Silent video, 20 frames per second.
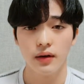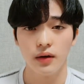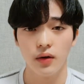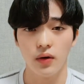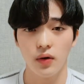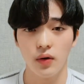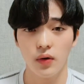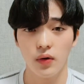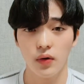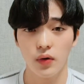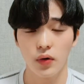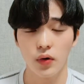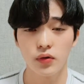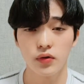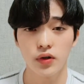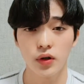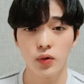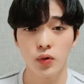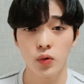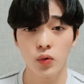어,
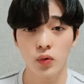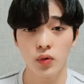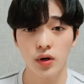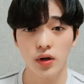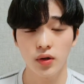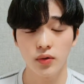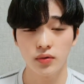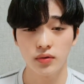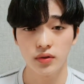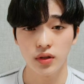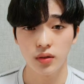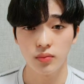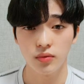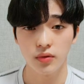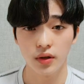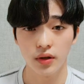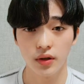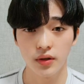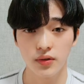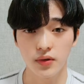현재 코로나19
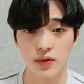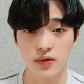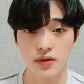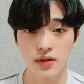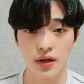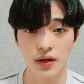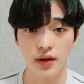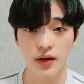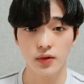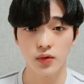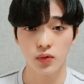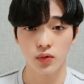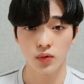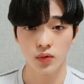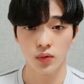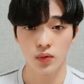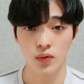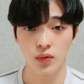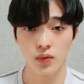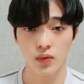때문에 전
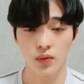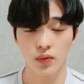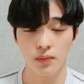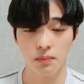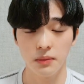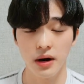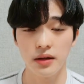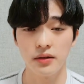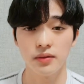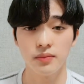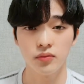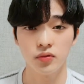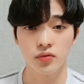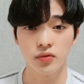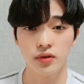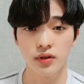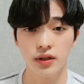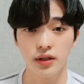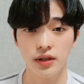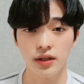세계적으로 많은
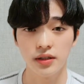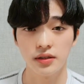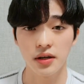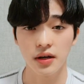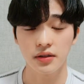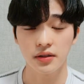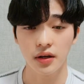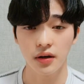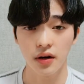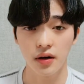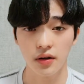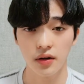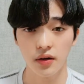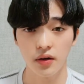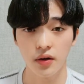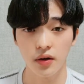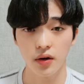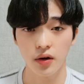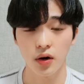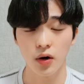분들이
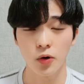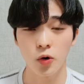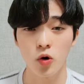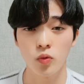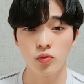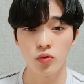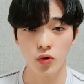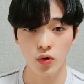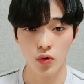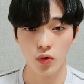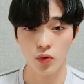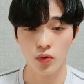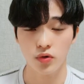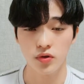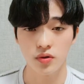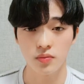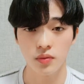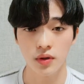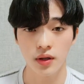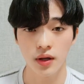일상생활에 어려움을 겪고
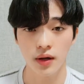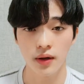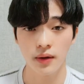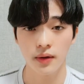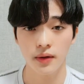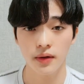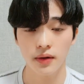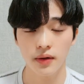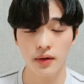있습니다.